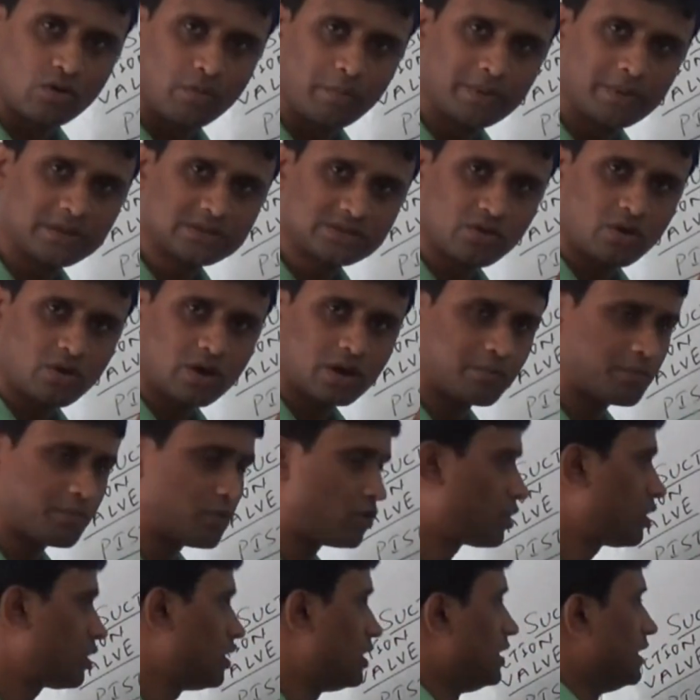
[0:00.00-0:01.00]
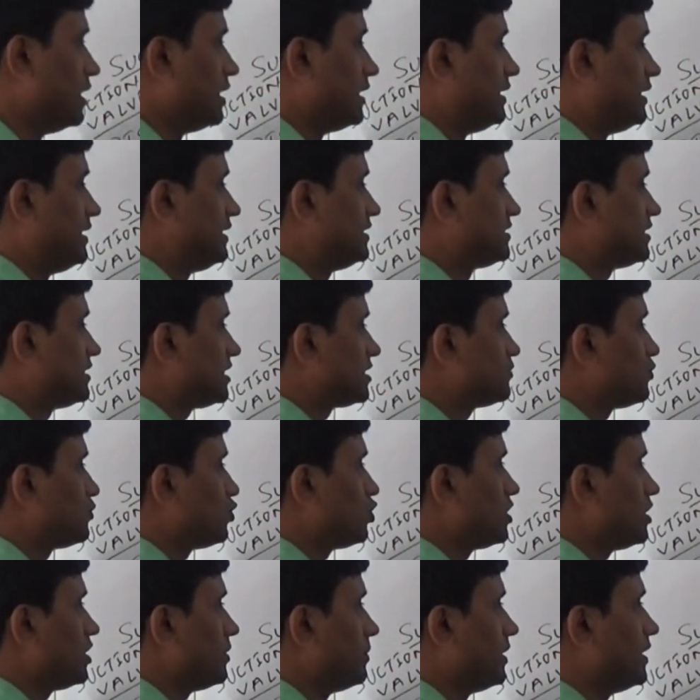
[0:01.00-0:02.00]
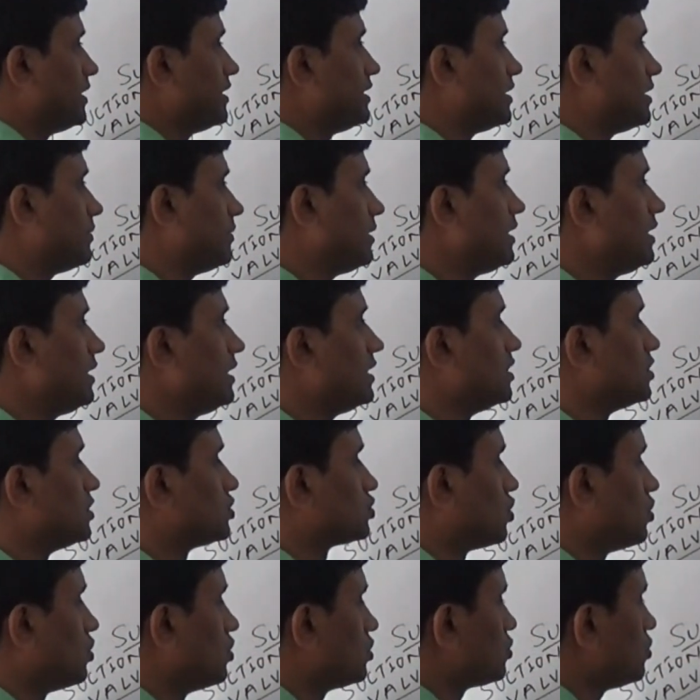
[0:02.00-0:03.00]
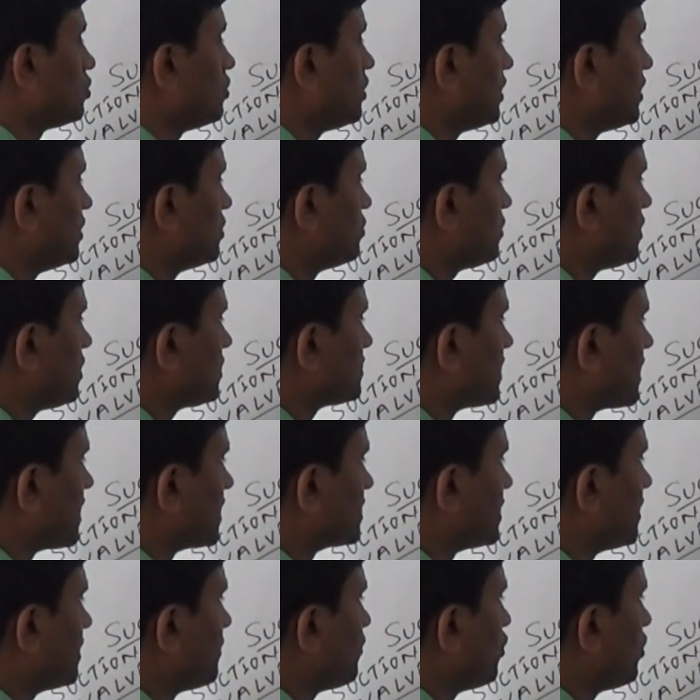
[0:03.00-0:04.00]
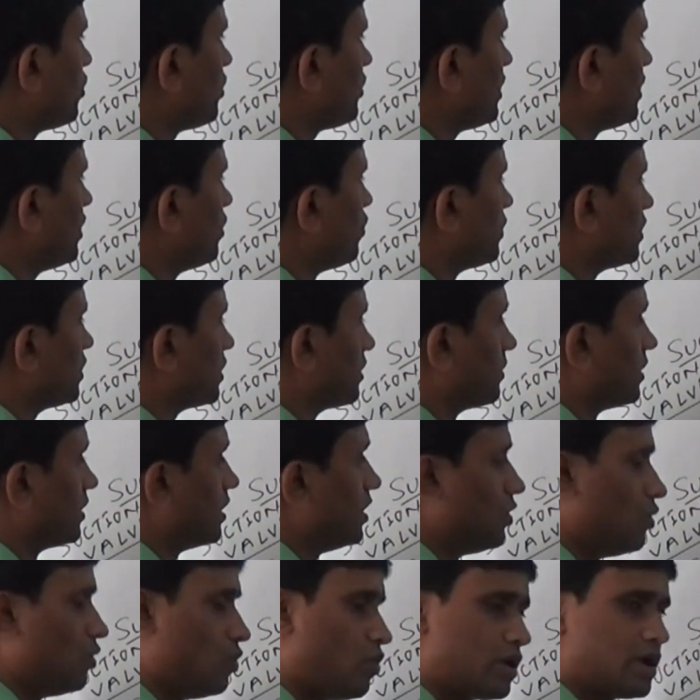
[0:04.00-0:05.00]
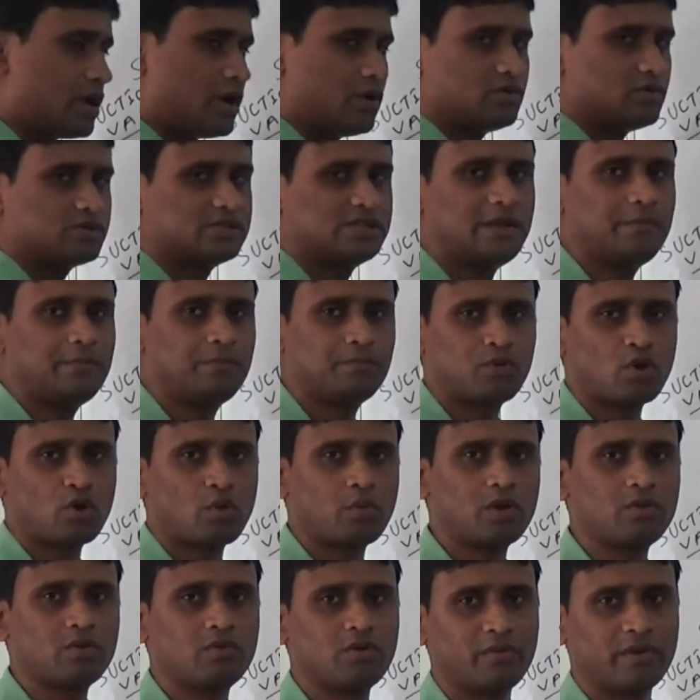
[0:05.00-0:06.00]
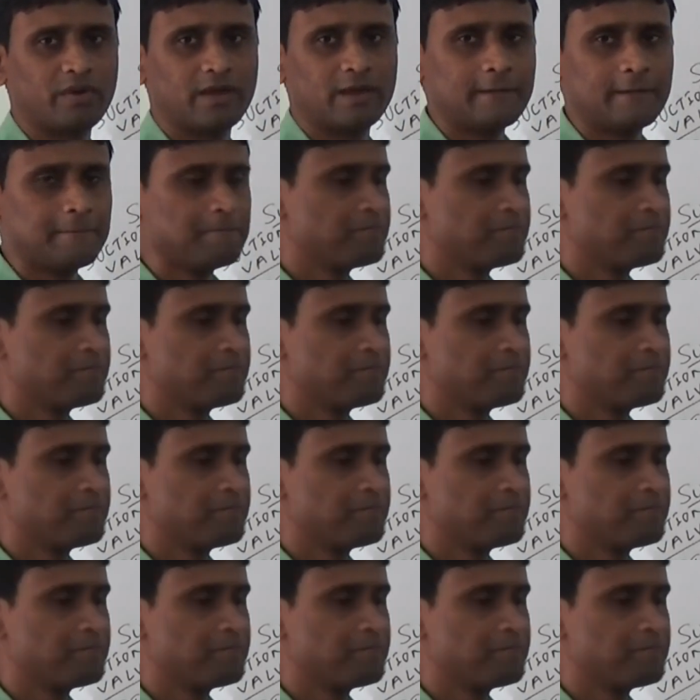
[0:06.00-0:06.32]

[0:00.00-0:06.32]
কম্প্রেস হওয়ার পর ডিসচার্জ পোর্ট দিয়ে বেরিয়ে যাবে সঙ্গে সঙ্গে কিছুটা সাকশান পোর্টে গিয়ে ঢুকে যাবে ওইখানেও সেম প্রবলেম হবে